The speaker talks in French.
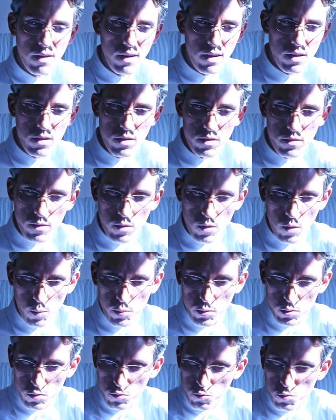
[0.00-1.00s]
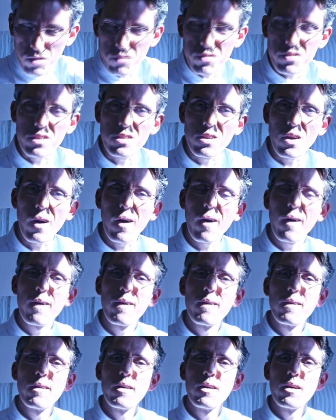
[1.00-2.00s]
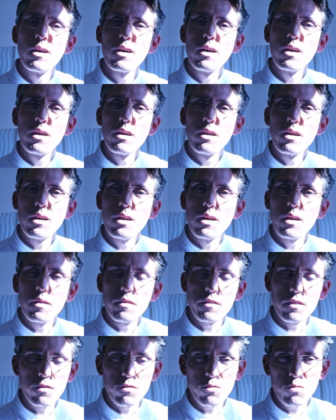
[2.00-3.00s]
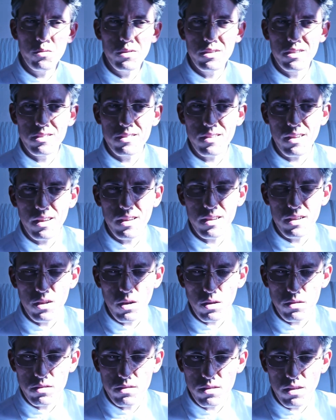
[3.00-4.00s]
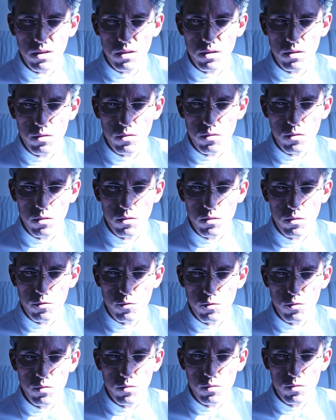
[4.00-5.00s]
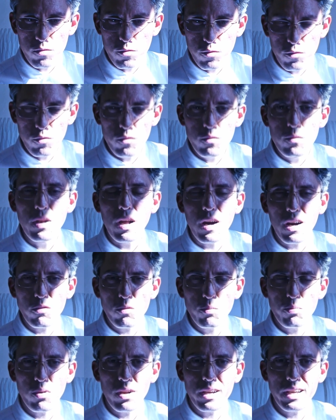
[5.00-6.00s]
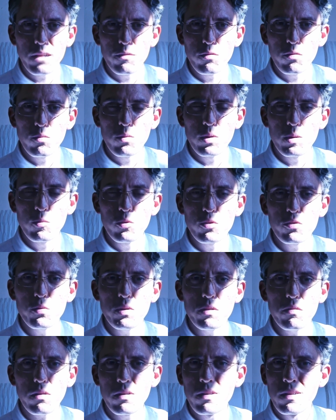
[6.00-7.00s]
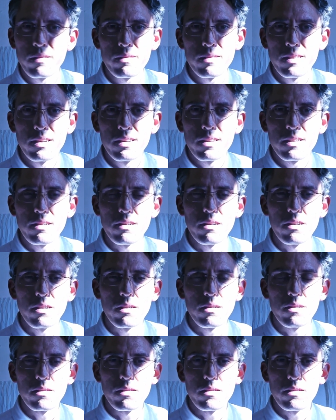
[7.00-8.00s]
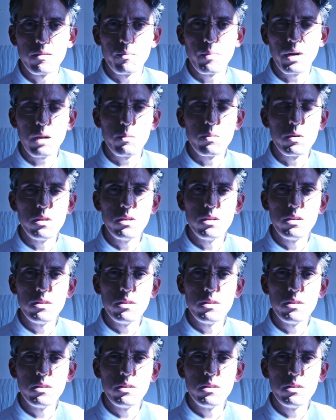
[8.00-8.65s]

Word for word: Euh, on peut te suivre, Seigneur. Jésus, il, disait, il leur disait, la raison pour laquelle vous voulez me suivre, euh, c'est pas la bonne.